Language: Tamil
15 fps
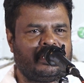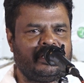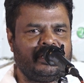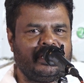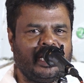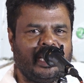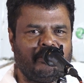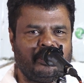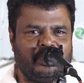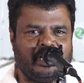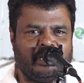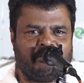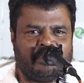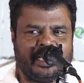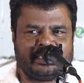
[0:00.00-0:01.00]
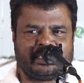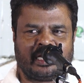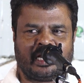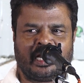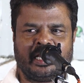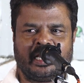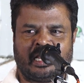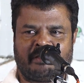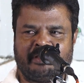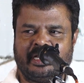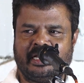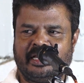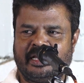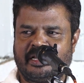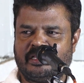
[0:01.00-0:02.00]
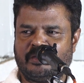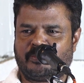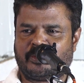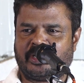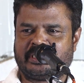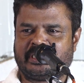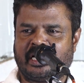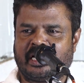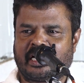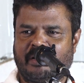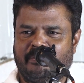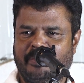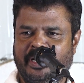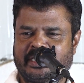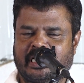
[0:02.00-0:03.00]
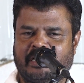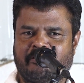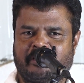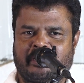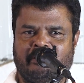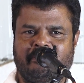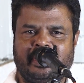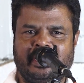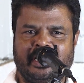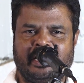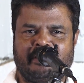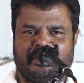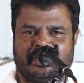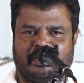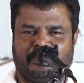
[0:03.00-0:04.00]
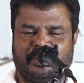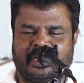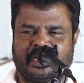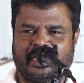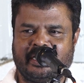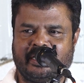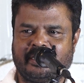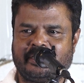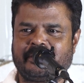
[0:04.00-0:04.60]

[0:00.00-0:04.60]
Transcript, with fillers: இந்தியாவினுடைய வைஸ்ராய் அவையிலிருந்து புரட்சியாளர் அம்பேத்கர் அவர்கள் வெளியே வந்த பிறகு